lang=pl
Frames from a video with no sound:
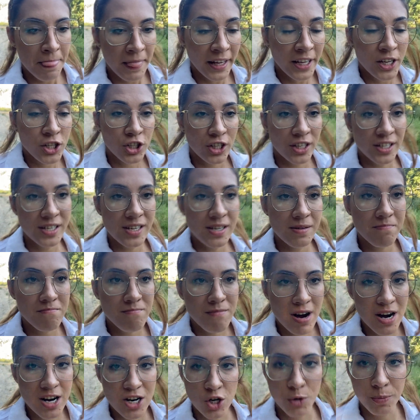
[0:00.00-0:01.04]
jeżeli
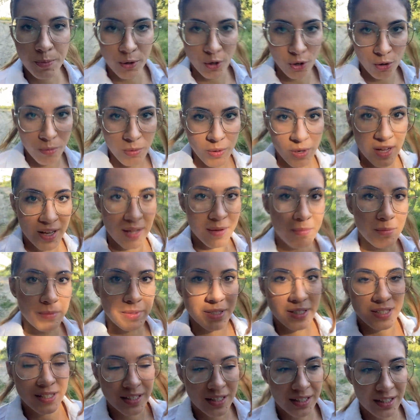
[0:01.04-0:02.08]
masz problem
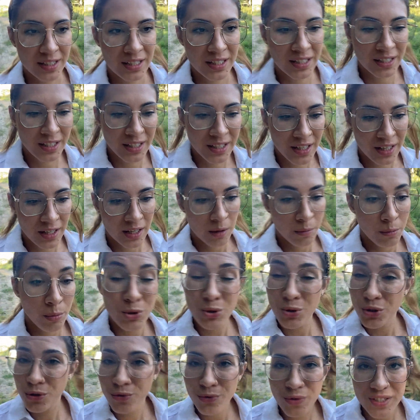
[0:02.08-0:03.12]
z
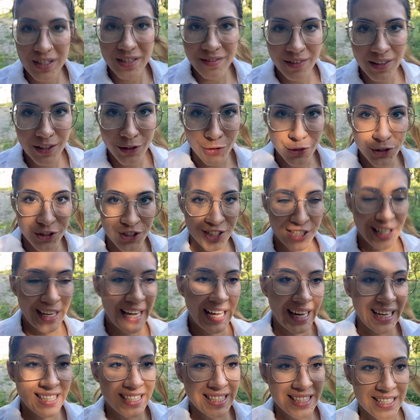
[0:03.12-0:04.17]
poczuciem własnej wartości,
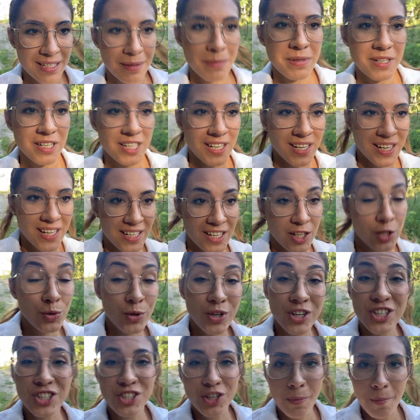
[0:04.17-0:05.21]
z tym, że nie
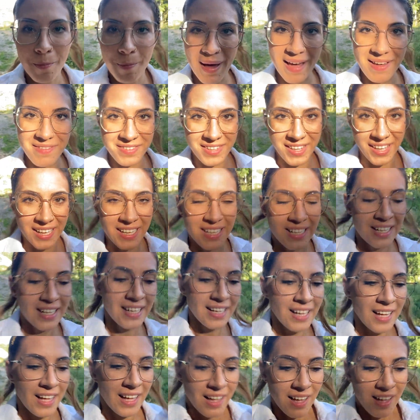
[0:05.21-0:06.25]
czujesz się pewnie,
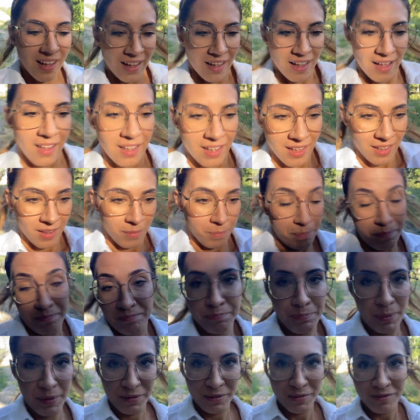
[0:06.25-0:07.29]

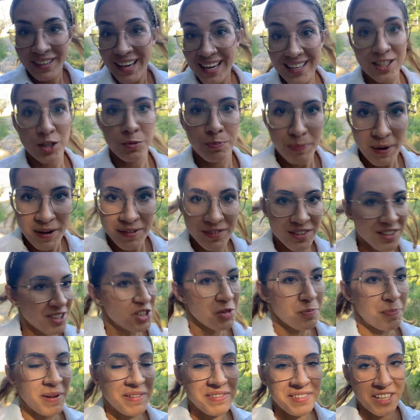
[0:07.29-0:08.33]
pe nie jesteś pewny czy
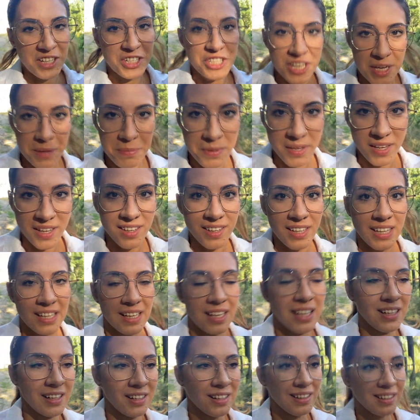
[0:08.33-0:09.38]
pewna siebie,
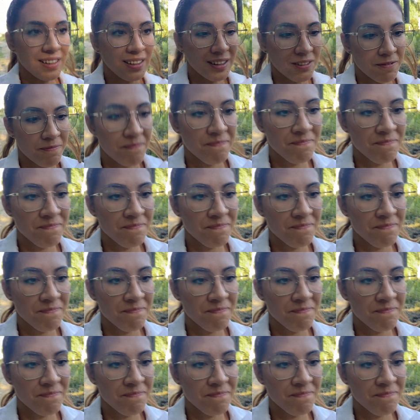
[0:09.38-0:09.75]
e,